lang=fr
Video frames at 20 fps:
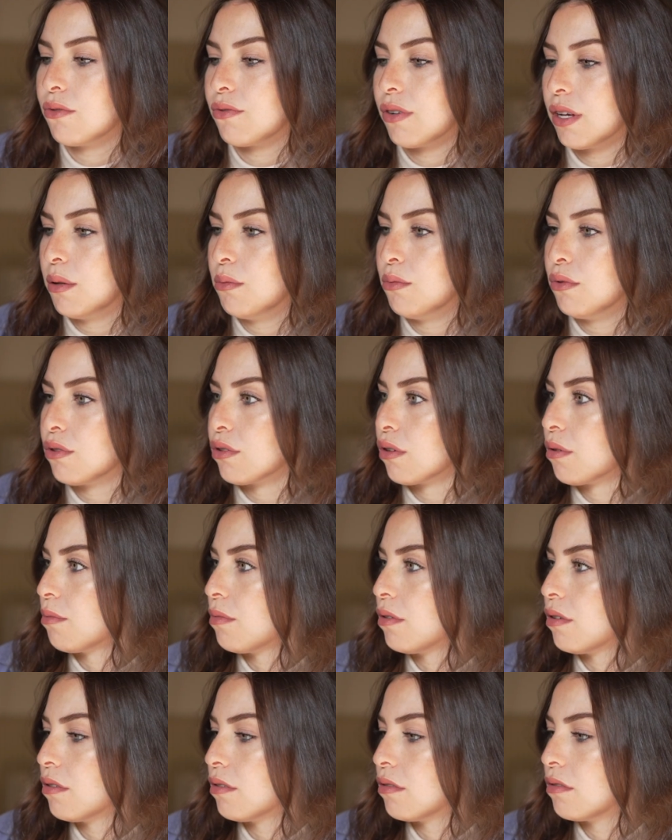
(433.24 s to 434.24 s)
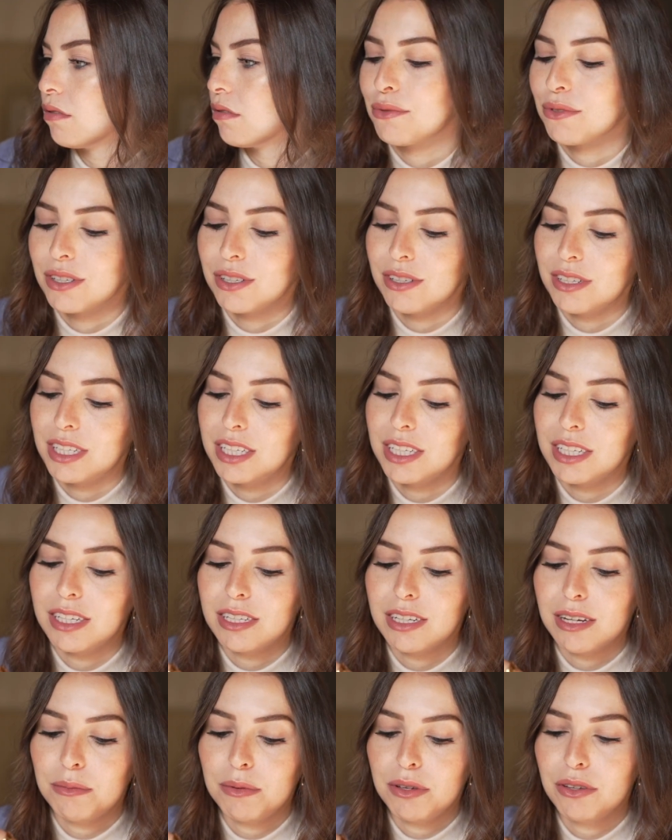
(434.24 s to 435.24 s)
enfin il me semble. Bon, j'ai
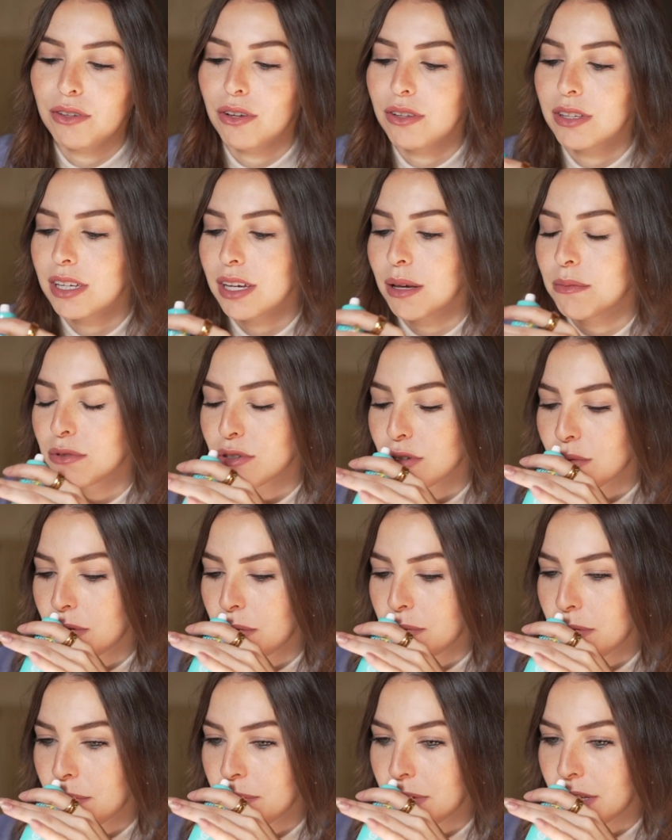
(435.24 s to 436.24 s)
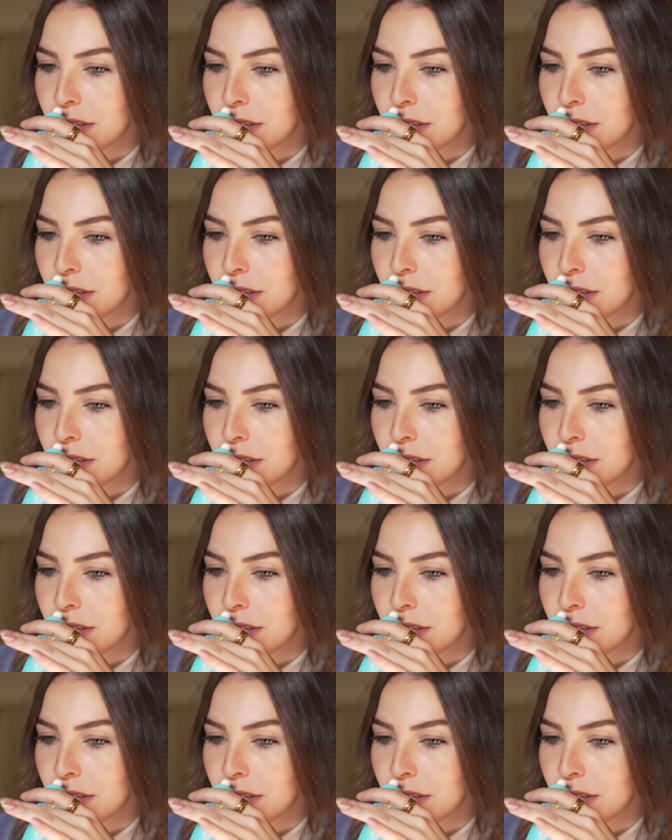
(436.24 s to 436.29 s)
déjà mis une autre crème sur mes mains,